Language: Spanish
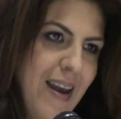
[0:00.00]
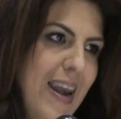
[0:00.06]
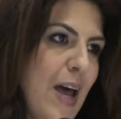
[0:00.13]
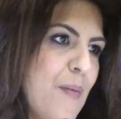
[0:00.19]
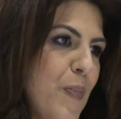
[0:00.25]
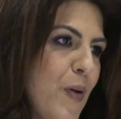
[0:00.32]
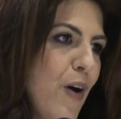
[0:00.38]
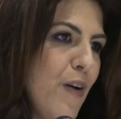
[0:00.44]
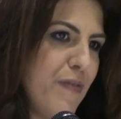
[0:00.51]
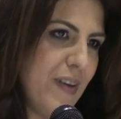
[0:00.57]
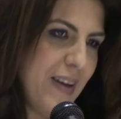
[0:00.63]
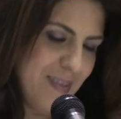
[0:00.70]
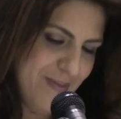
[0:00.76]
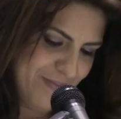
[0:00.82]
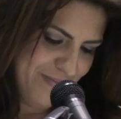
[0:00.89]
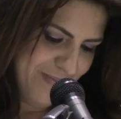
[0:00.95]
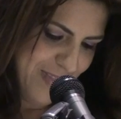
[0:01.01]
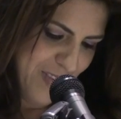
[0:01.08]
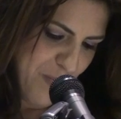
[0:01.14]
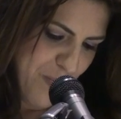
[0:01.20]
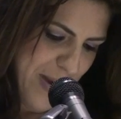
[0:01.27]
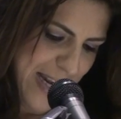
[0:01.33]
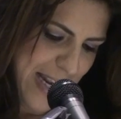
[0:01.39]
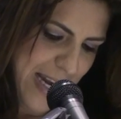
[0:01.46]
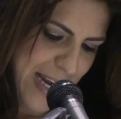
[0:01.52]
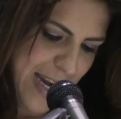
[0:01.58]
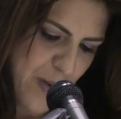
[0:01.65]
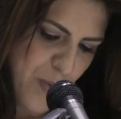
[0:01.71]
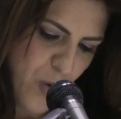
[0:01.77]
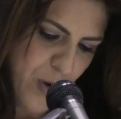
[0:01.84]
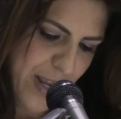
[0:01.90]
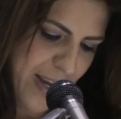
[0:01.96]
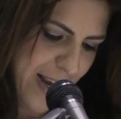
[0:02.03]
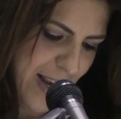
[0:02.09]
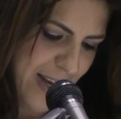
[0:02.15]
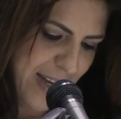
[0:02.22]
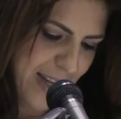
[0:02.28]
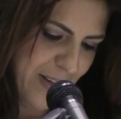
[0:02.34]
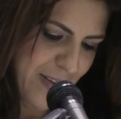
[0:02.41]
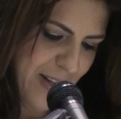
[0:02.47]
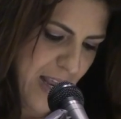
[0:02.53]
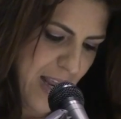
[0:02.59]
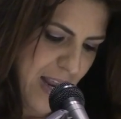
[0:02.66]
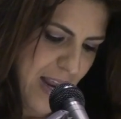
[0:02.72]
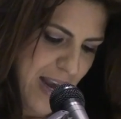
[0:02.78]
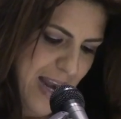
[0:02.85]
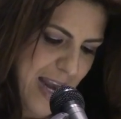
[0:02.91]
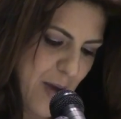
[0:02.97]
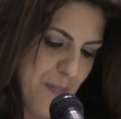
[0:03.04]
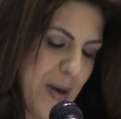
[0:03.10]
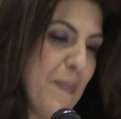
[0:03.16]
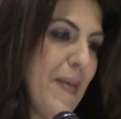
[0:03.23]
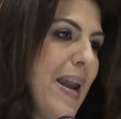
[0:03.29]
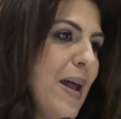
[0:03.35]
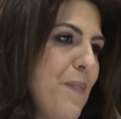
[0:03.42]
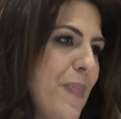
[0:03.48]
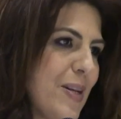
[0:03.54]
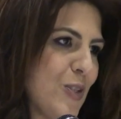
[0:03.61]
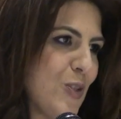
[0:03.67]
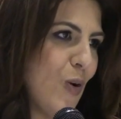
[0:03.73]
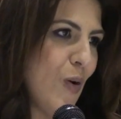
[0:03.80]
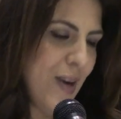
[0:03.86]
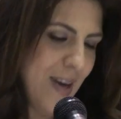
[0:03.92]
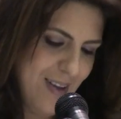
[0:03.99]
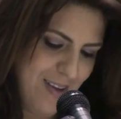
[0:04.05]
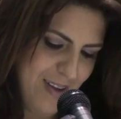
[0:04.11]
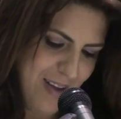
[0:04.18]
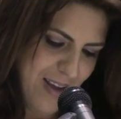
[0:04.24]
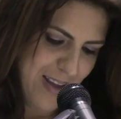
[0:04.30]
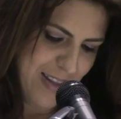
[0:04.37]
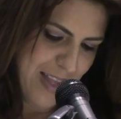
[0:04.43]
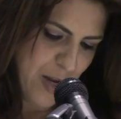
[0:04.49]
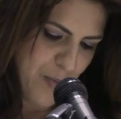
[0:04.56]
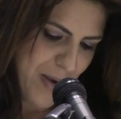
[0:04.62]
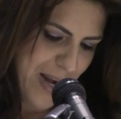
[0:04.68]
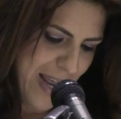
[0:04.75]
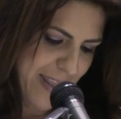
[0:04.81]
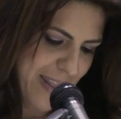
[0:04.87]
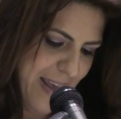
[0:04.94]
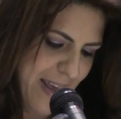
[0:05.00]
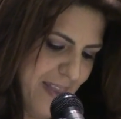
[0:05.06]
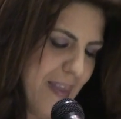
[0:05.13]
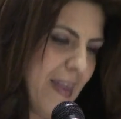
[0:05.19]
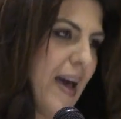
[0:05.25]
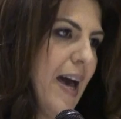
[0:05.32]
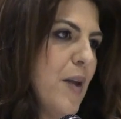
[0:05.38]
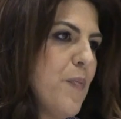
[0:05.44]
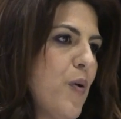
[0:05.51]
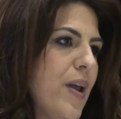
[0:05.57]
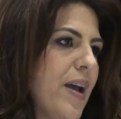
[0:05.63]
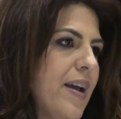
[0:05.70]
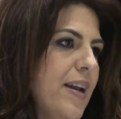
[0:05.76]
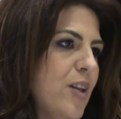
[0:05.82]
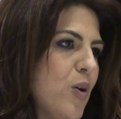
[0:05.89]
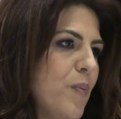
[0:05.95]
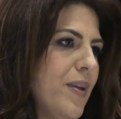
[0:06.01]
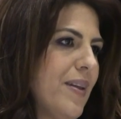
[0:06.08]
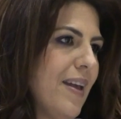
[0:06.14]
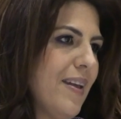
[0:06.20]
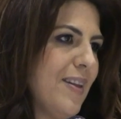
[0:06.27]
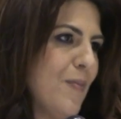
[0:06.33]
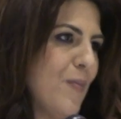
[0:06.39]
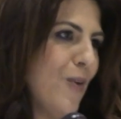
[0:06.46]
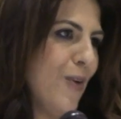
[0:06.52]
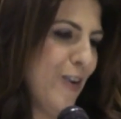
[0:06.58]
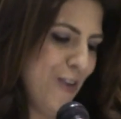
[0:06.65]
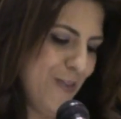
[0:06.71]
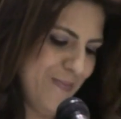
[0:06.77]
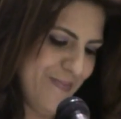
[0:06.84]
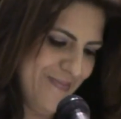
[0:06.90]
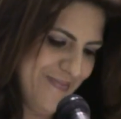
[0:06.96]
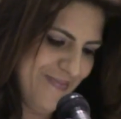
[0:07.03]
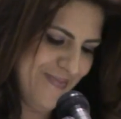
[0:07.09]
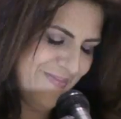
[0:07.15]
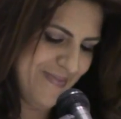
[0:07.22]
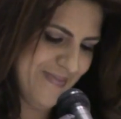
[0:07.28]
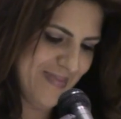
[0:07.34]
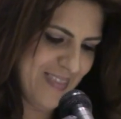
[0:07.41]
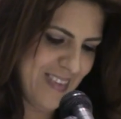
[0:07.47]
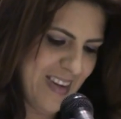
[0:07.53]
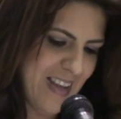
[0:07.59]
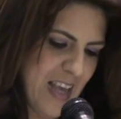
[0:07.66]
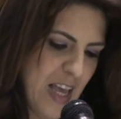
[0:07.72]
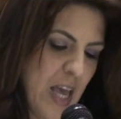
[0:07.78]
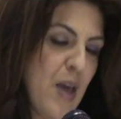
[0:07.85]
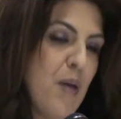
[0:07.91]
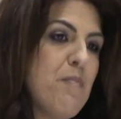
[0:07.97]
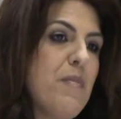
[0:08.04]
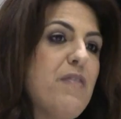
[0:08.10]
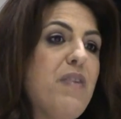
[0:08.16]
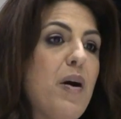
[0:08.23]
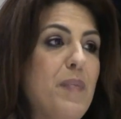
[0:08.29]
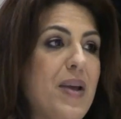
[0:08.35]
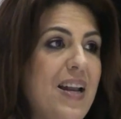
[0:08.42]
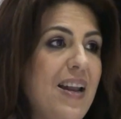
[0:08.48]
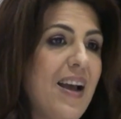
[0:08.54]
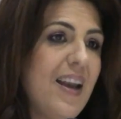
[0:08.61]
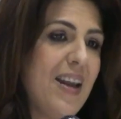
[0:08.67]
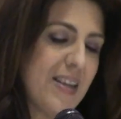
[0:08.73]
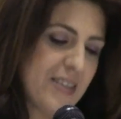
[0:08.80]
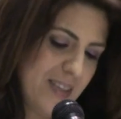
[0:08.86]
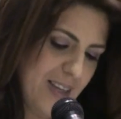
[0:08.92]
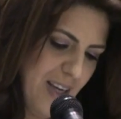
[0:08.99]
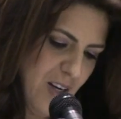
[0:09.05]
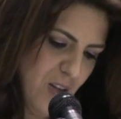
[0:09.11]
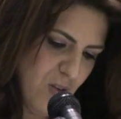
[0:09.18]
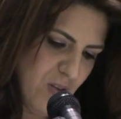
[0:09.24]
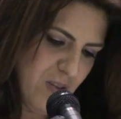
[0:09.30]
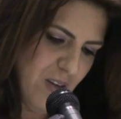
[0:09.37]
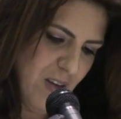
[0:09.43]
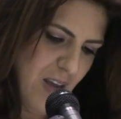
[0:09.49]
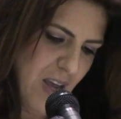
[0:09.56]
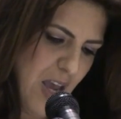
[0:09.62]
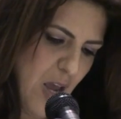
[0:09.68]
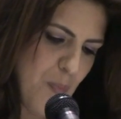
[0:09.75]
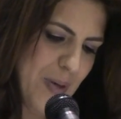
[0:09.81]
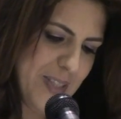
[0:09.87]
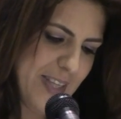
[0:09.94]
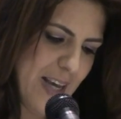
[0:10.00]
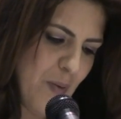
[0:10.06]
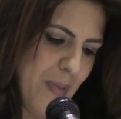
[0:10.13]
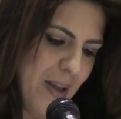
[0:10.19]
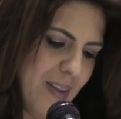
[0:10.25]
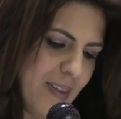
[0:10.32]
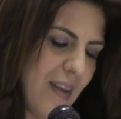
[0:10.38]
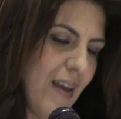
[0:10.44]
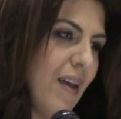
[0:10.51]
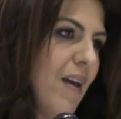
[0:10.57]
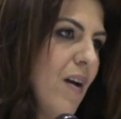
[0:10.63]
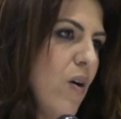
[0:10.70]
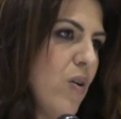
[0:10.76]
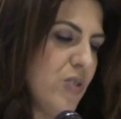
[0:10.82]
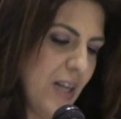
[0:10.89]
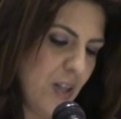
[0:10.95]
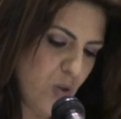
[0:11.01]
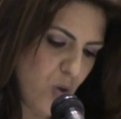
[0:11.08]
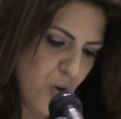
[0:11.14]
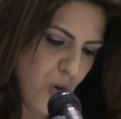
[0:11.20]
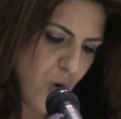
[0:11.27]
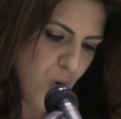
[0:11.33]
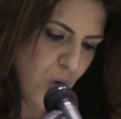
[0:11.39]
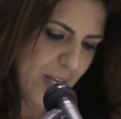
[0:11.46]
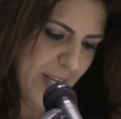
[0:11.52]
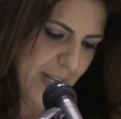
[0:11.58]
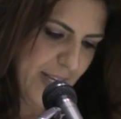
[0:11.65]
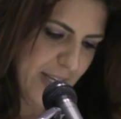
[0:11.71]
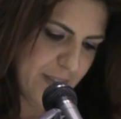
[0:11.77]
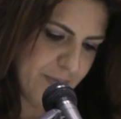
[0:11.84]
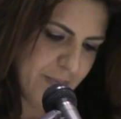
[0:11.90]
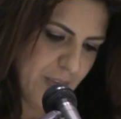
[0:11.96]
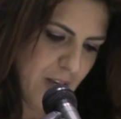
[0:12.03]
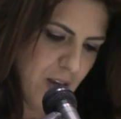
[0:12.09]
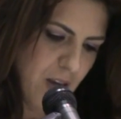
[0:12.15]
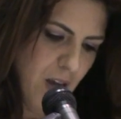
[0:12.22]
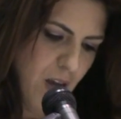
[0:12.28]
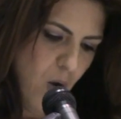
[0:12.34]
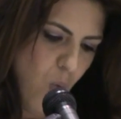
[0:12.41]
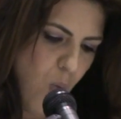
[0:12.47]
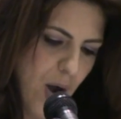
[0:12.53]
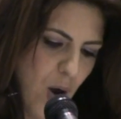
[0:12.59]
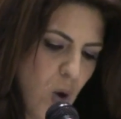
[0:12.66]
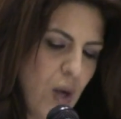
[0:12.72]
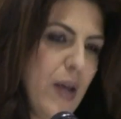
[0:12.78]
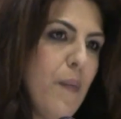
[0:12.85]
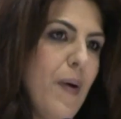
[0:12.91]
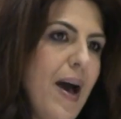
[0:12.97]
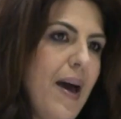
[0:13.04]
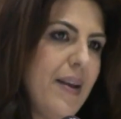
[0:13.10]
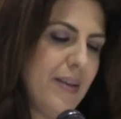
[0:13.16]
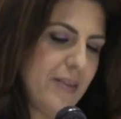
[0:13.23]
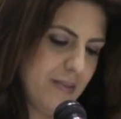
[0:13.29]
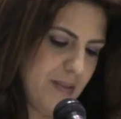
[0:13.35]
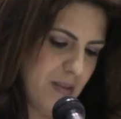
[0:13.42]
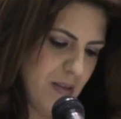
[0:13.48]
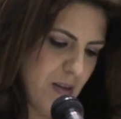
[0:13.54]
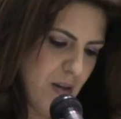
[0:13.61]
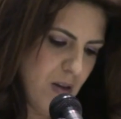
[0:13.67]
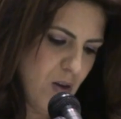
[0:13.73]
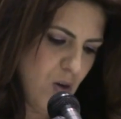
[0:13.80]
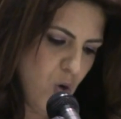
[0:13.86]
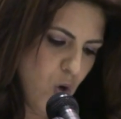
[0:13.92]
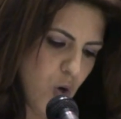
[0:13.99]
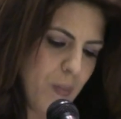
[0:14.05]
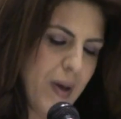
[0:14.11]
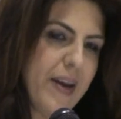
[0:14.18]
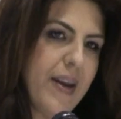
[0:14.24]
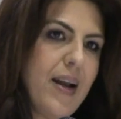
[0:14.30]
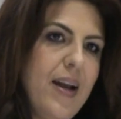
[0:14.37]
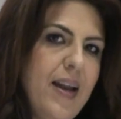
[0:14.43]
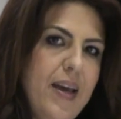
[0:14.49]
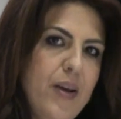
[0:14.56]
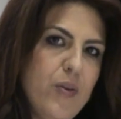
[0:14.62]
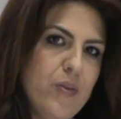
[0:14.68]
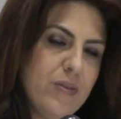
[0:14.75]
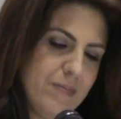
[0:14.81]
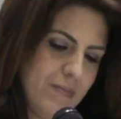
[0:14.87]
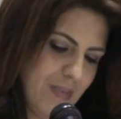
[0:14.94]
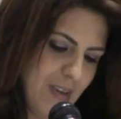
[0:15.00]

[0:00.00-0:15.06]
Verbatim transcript: La profe, María Elena Morín Caní, la primera persona en darme la idea de dejar por escrito mi testimonio. Mi familia en el exilio, especialmente José Antonio Colina, Juan Olivares, Norma Reglero,